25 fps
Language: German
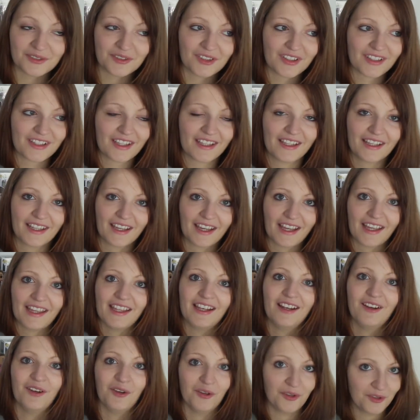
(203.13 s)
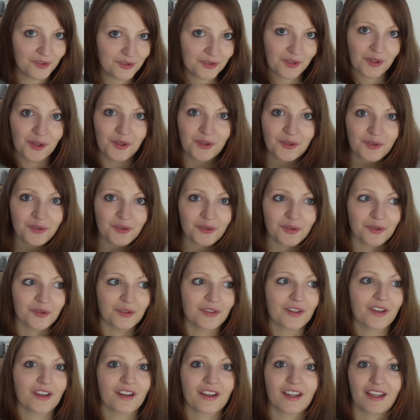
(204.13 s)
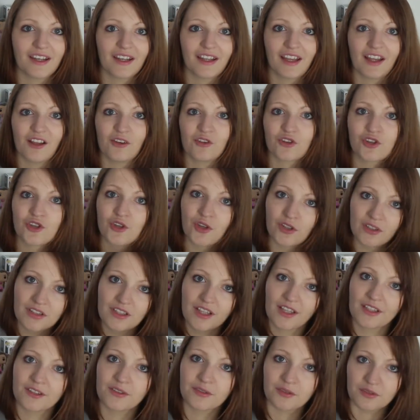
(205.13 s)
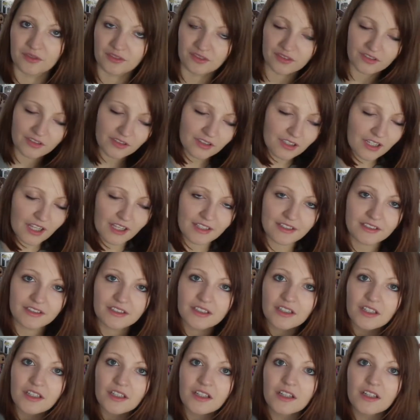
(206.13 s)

oder generell London oder generell auch Schottland und Irland.